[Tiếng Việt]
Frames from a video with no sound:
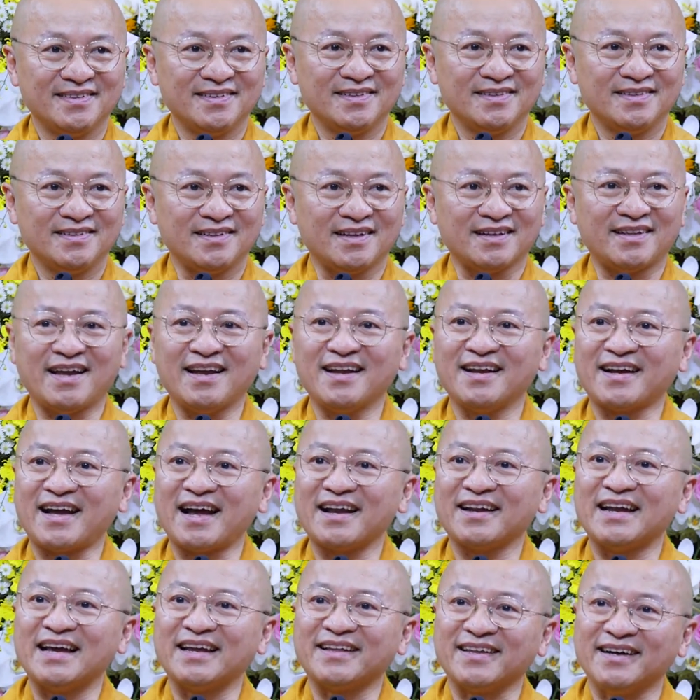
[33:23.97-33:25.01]
thì thấy là các
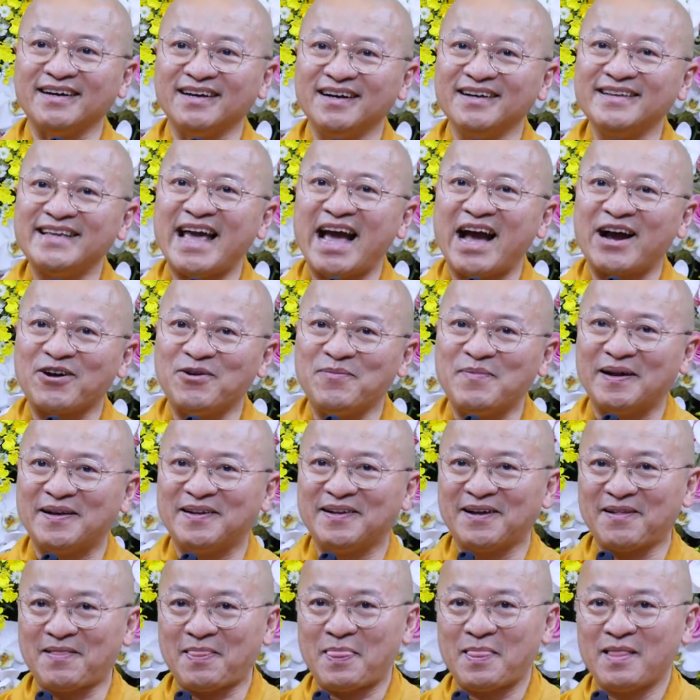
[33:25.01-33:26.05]
đệ tử ở nhà của mình đó,
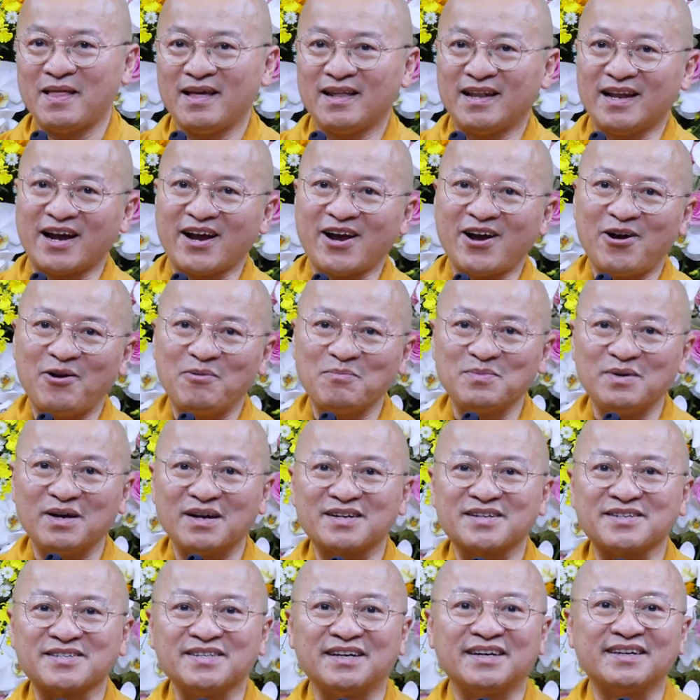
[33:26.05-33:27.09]
là không được
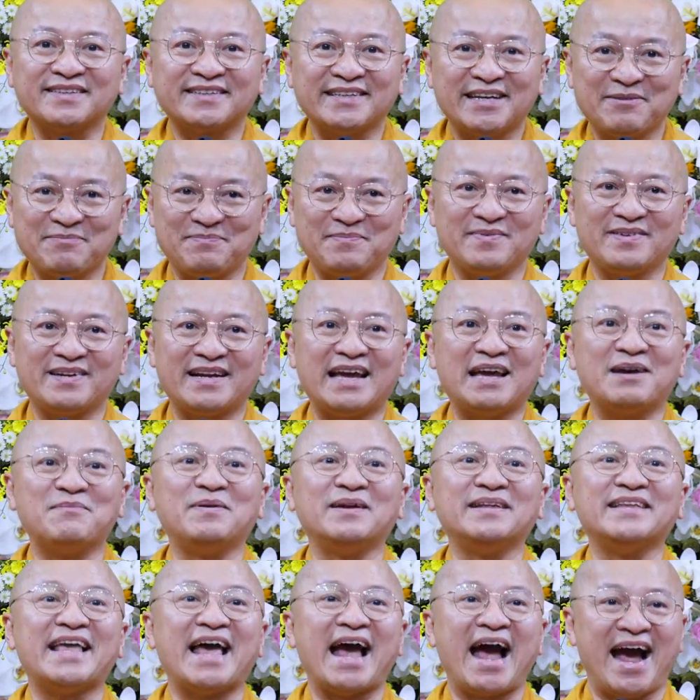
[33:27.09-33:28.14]
trực tiếp nghe
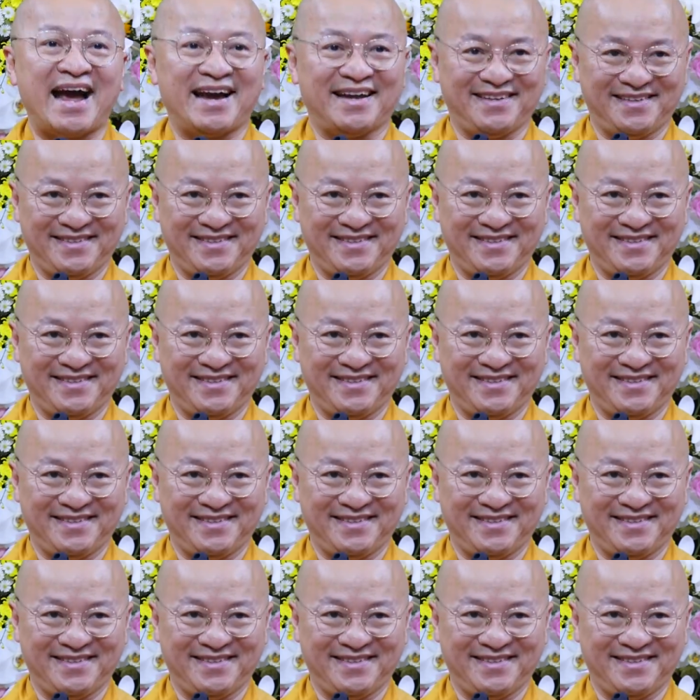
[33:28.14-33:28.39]
mình dạy